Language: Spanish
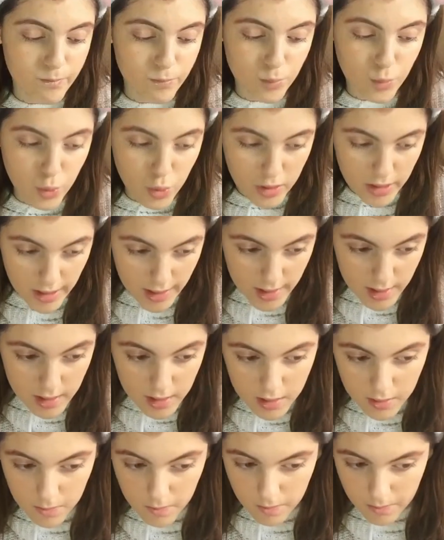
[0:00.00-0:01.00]
muy
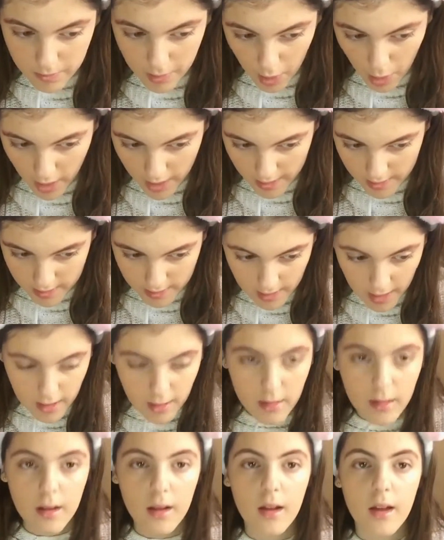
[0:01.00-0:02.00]
raras, pero ahí están.
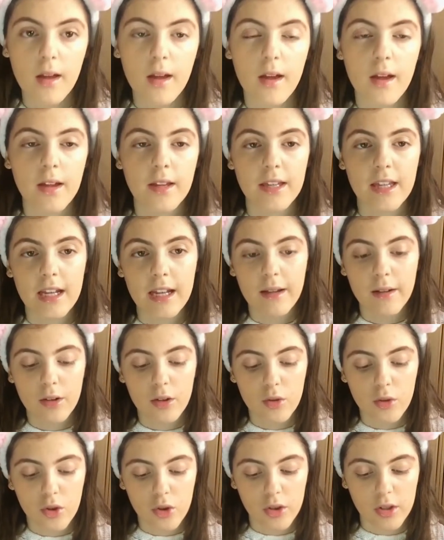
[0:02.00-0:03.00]
Y ahora
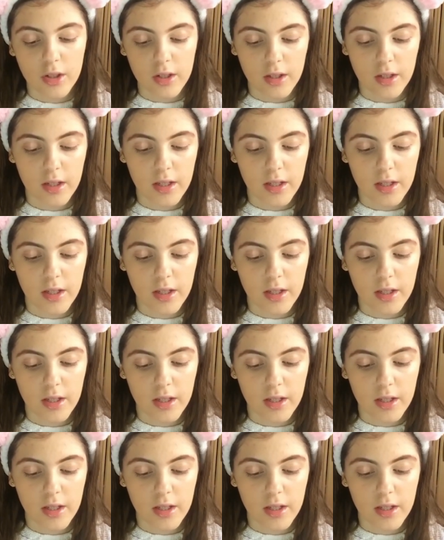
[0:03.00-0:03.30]
con